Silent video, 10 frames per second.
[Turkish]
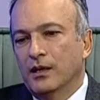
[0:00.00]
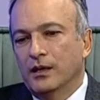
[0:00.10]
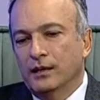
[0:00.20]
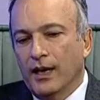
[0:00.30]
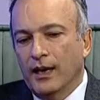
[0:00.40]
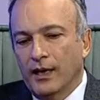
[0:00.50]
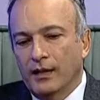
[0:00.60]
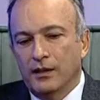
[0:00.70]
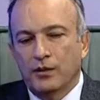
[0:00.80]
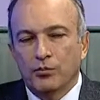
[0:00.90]

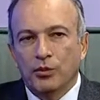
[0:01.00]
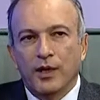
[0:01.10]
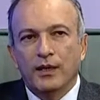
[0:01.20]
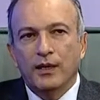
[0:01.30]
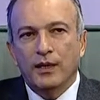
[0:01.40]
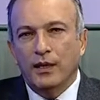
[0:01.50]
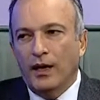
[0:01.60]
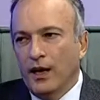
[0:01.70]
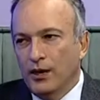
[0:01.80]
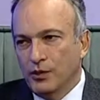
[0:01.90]
değerlendirip muayene ile
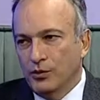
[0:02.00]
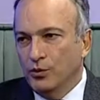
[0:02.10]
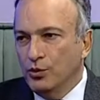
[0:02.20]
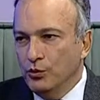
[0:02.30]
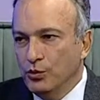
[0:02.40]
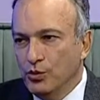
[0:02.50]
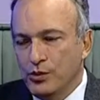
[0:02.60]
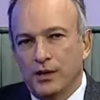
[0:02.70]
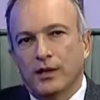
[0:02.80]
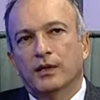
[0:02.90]
eğer
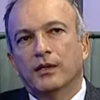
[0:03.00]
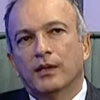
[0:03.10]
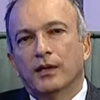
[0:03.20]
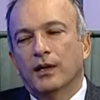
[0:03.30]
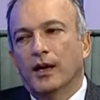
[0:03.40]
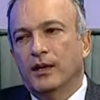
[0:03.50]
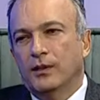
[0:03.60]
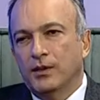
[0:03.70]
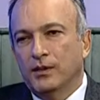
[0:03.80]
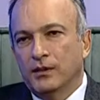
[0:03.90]
uyumluysa evet.
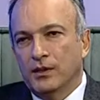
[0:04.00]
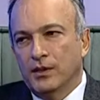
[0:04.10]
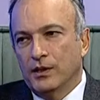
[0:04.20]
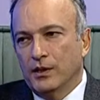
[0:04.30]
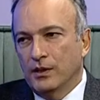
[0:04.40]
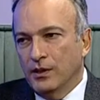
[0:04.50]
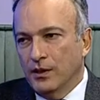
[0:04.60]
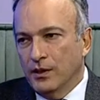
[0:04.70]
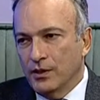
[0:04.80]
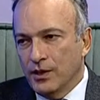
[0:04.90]
yani bir
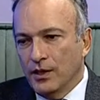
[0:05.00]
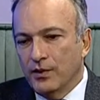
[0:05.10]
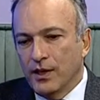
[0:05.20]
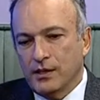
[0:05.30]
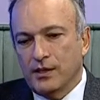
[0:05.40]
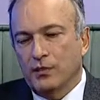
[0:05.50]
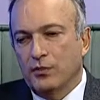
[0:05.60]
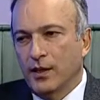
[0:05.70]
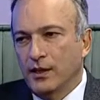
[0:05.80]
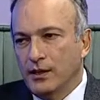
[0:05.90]
şey varsa
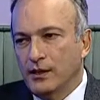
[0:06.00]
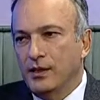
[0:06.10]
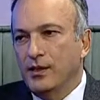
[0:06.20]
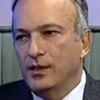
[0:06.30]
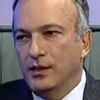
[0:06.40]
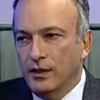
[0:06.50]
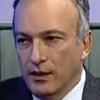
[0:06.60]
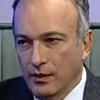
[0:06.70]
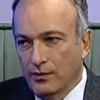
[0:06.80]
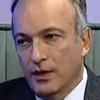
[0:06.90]
muayenesiyle
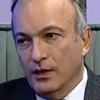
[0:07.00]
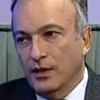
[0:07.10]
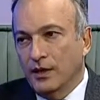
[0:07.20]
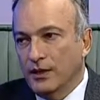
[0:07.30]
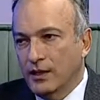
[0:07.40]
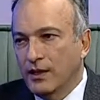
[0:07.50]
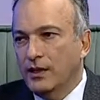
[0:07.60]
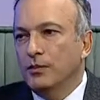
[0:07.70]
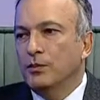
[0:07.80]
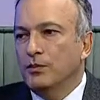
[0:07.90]
ilgili ve
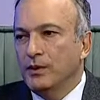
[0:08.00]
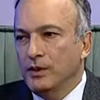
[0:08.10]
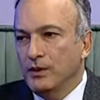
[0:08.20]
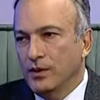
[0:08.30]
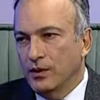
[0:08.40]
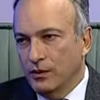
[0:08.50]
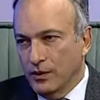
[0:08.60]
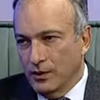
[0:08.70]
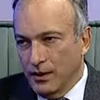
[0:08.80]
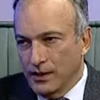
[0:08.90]
tetkiki birbiriyle e,
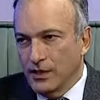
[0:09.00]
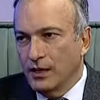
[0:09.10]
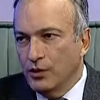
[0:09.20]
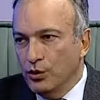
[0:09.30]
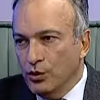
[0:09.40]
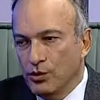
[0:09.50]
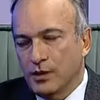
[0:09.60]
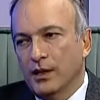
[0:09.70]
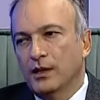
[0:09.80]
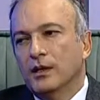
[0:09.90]

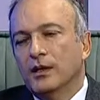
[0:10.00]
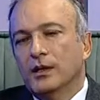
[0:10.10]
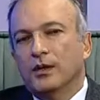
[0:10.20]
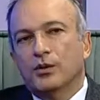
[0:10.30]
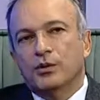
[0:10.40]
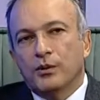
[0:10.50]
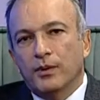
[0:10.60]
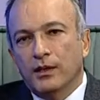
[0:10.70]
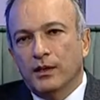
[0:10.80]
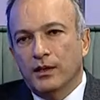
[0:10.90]
destekliyorsa o
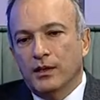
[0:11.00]
zaman e,